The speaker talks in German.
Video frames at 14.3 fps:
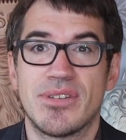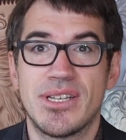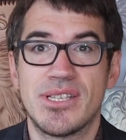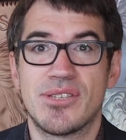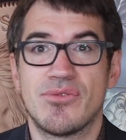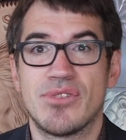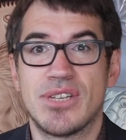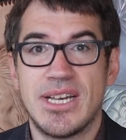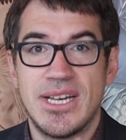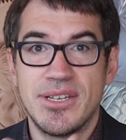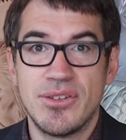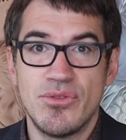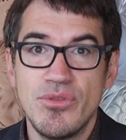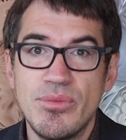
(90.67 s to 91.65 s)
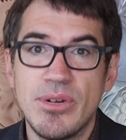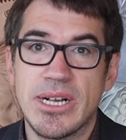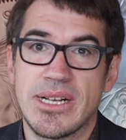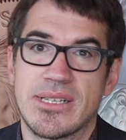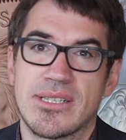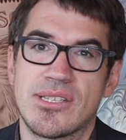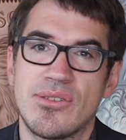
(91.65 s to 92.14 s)
ist oder eine
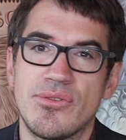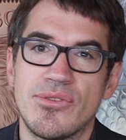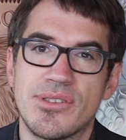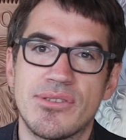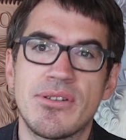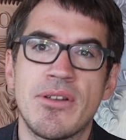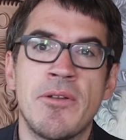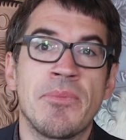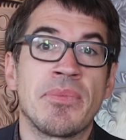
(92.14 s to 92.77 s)
Übergangslösung.